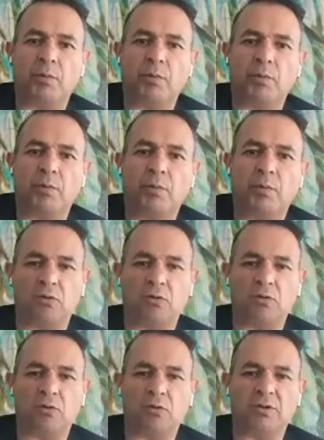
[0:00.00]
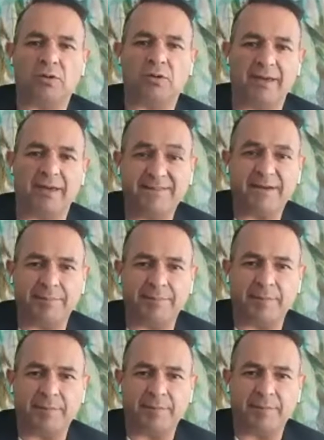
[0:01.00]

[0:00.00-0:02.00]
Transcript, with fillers: de, tecnología en firme.